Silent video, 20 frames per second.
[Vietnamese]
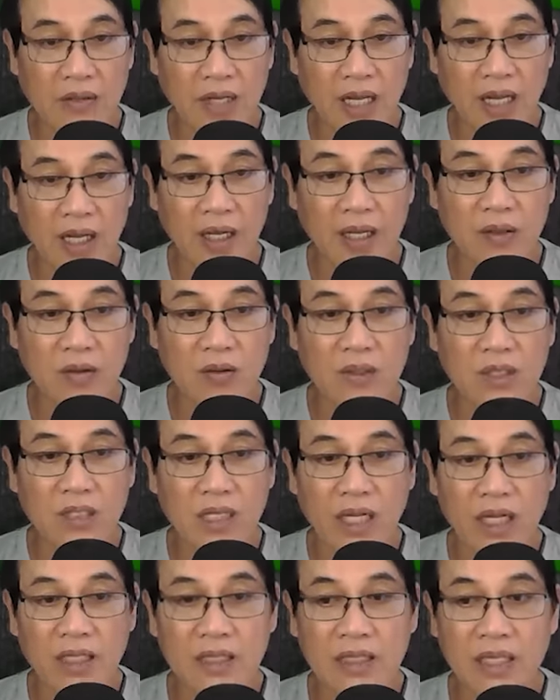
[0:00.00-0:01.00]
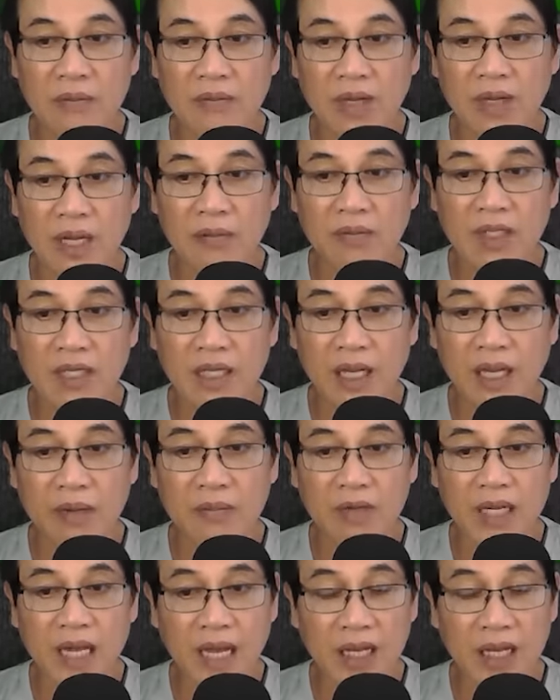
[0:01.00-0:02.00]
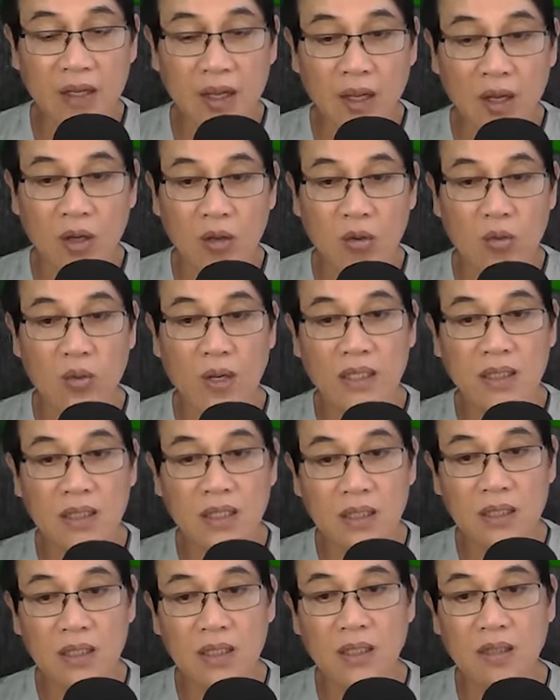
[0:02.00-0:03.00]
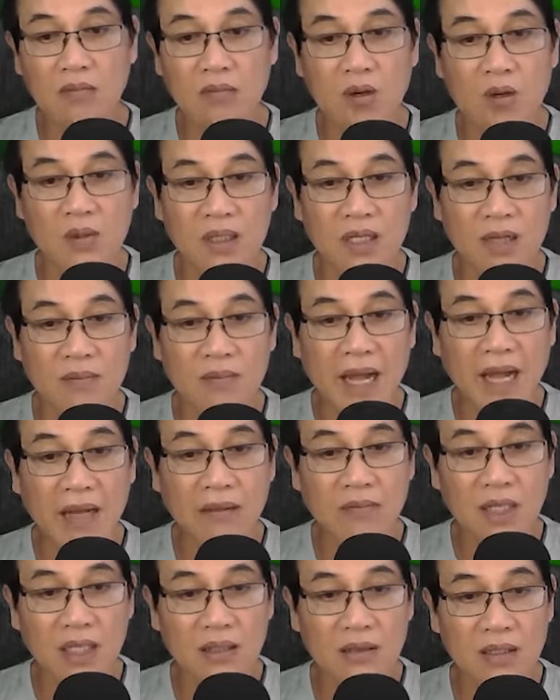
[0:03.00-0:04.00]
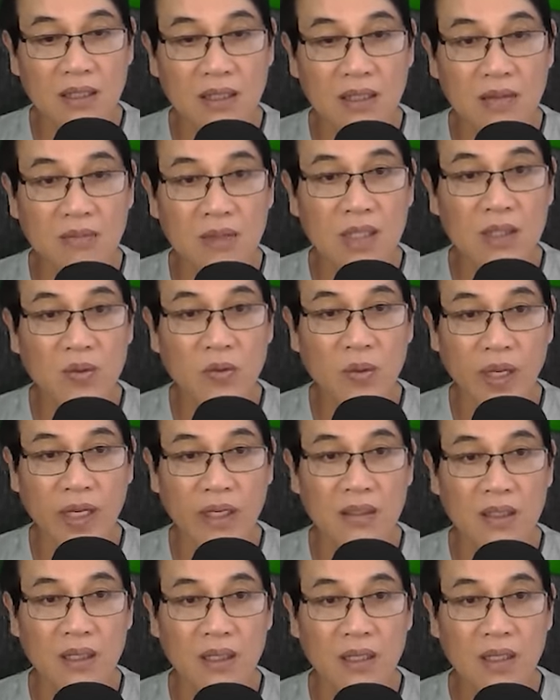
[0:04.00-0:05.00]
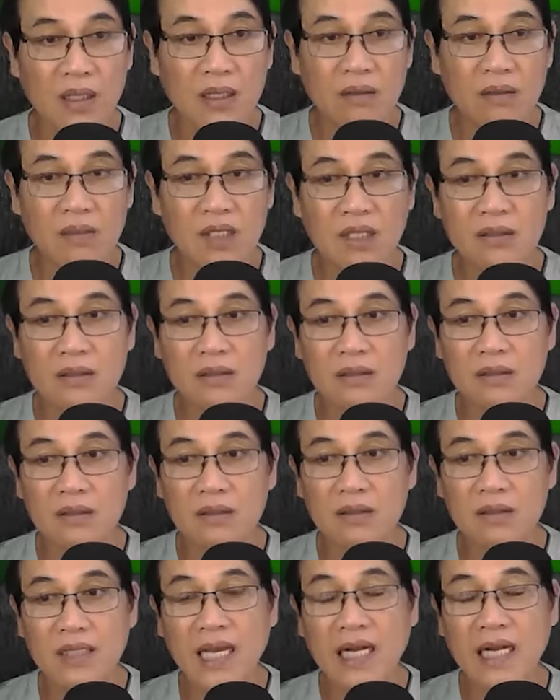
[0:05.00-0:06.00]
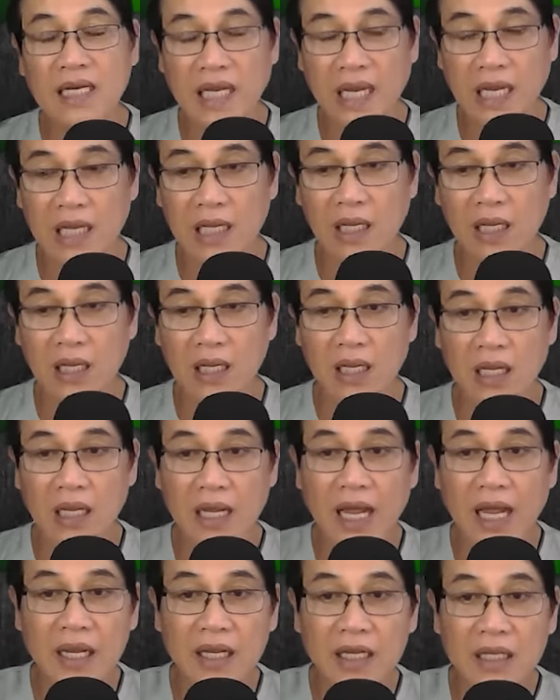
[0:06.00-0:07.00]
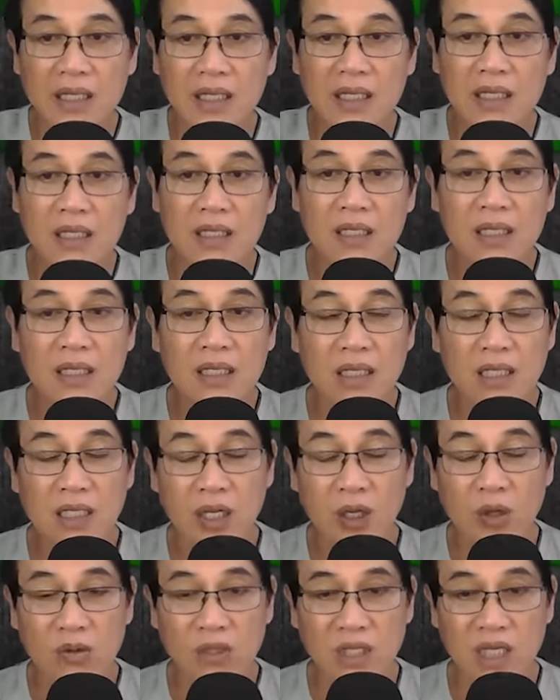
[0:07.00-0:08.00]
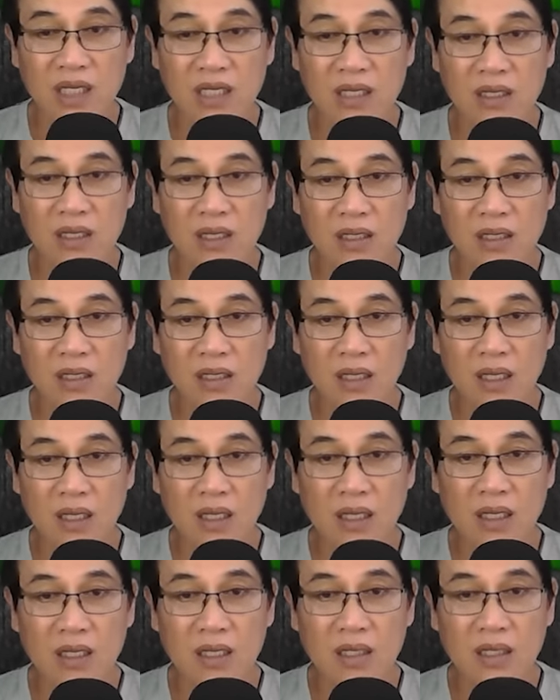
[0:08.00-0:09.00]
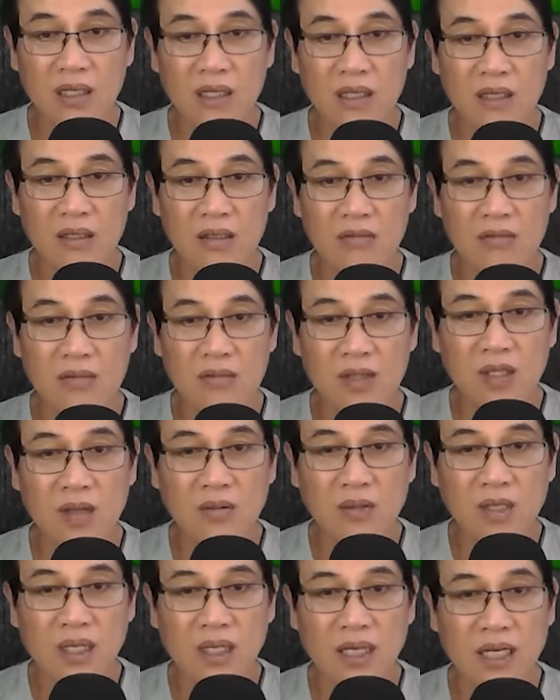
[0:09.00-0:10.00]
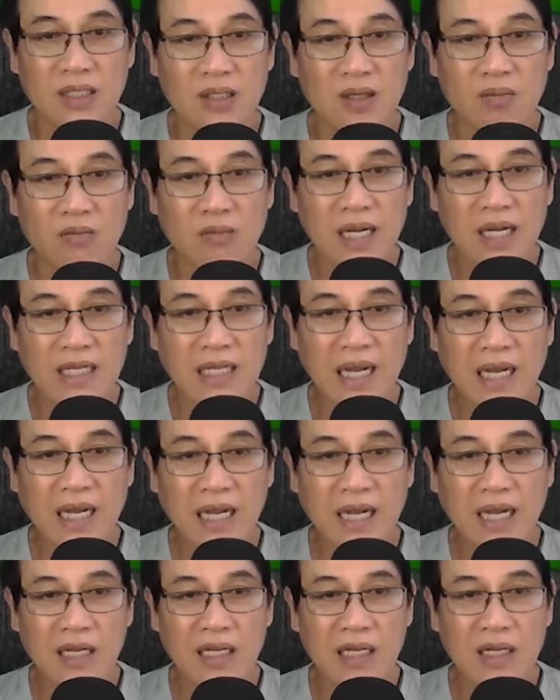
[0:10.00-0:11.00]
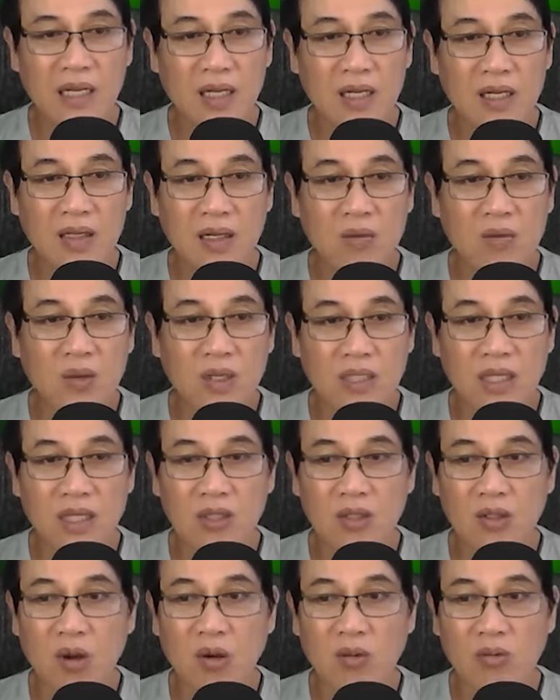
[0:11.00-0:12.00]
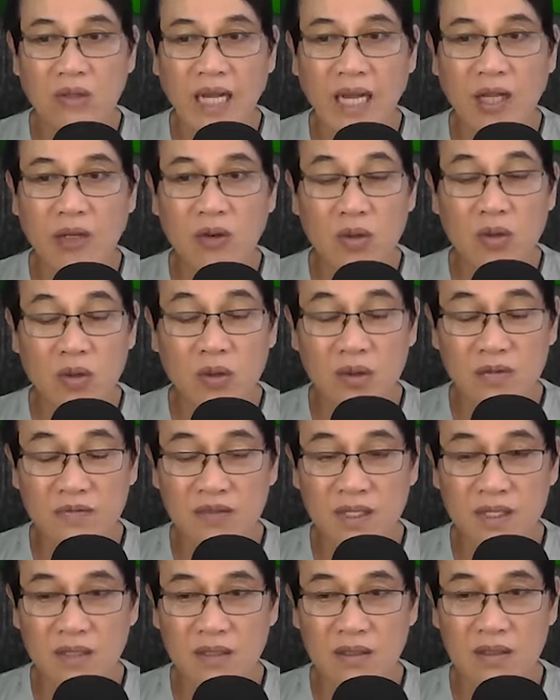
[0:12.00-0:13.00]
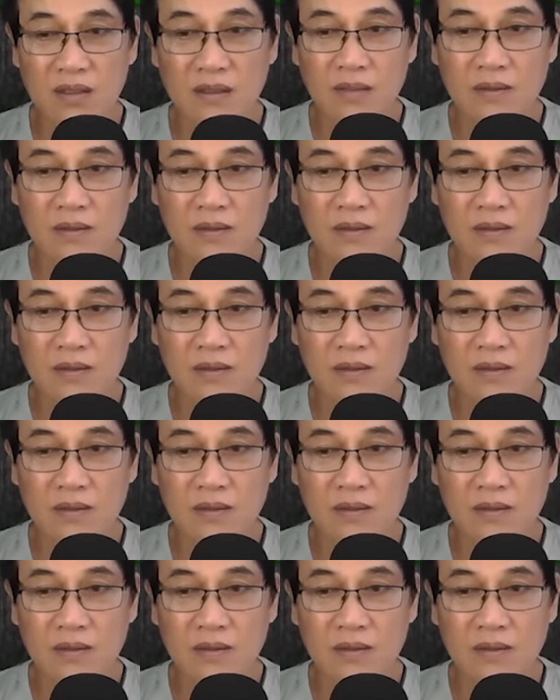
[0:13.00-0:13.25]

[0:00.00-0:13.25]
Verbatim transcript: lẽ cũng sẽ xem em như em gái hoặc như một người bạn bình thường mới quen. Nhưng đằng này hai người cứ cái kiểu gì đó, ờ, giống như là trong mắt cả hai không có sự tồn tại của đối phương.